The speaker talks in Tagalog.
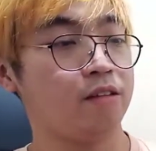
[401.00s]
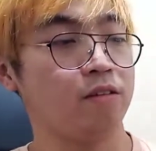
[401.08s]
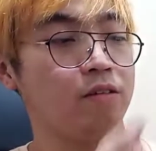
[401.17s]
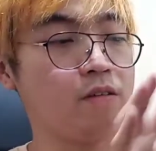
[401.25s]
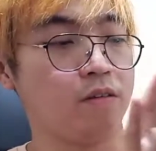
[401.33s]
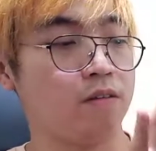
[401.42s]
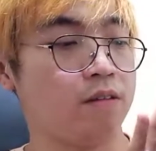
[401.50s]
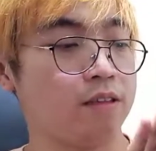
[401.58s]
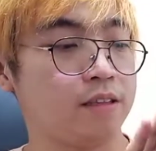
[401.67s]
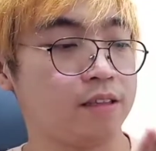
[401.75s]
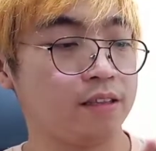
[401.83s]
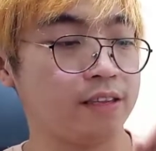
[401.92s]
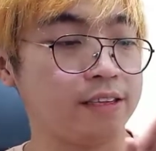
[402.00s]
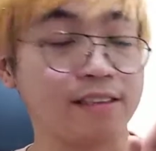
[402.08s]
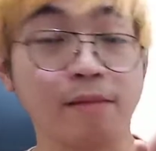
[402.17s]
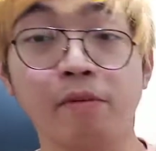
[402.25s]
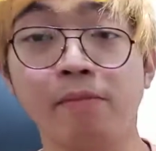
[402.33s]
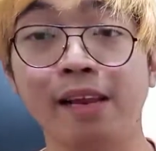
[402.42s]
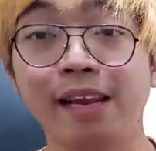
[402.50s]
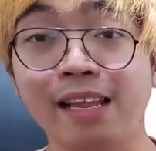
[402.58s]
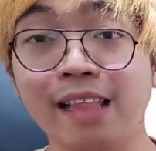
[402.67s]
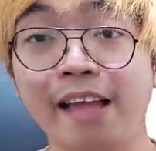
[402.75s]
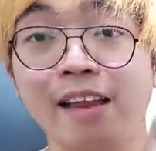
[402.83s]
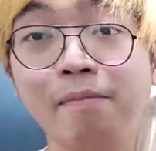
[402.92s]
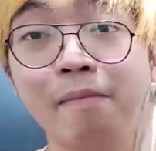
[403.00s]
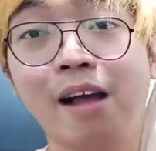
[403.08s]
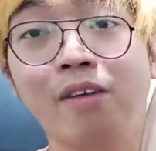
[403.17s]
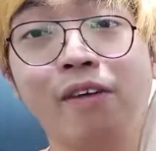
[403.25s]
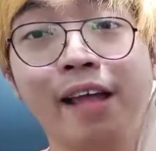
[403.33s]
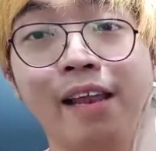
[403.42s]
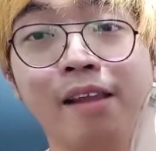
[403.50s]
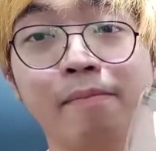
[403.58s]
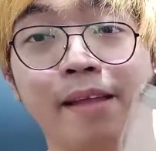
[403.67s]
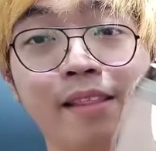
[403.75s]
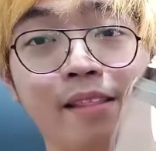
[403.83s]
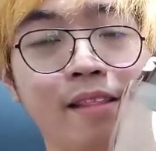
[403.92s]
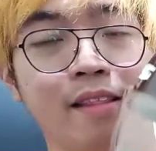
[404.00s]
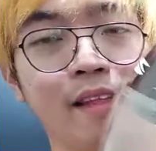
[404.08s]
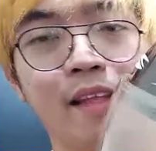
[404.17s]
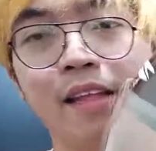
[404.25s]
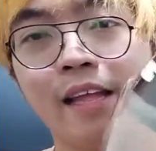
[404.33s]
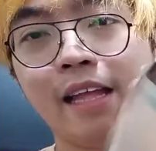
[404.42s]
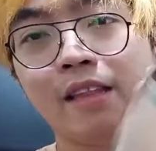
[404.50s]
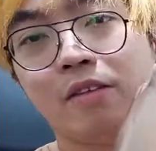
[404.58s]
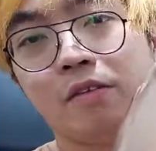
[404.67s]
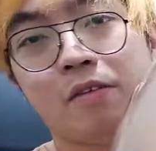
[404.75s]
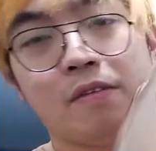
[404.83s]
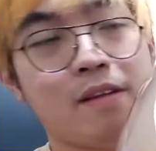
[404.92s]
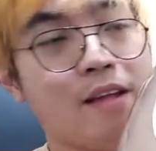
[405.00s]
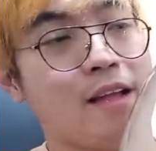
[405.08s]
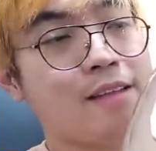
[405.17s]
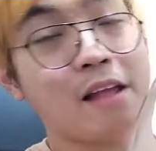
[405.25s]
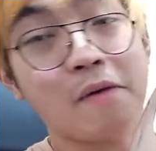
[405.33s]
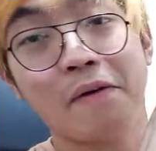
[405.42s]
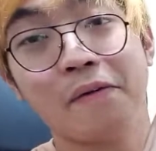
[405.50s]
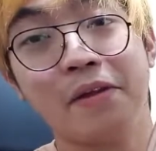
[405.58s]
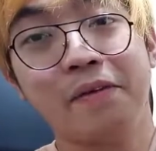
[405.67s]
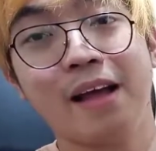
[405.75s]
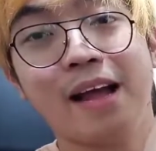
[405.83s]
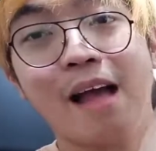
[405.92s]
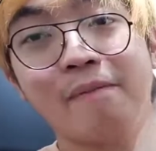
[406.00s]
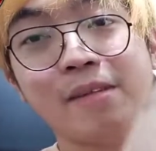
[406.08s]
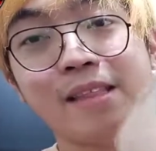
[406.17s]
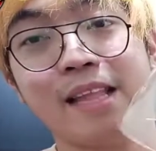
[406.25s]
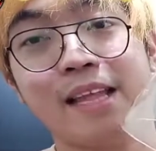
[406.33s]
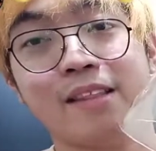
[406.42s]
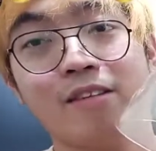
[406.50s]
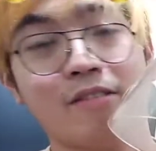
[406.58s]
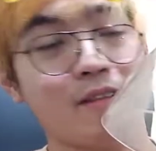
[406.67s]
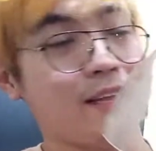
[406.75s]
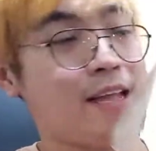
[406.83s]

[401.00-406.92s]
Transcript: So since na bumili na tayo ng bagong helmet, ito, sawa ko na yung gagamit nito.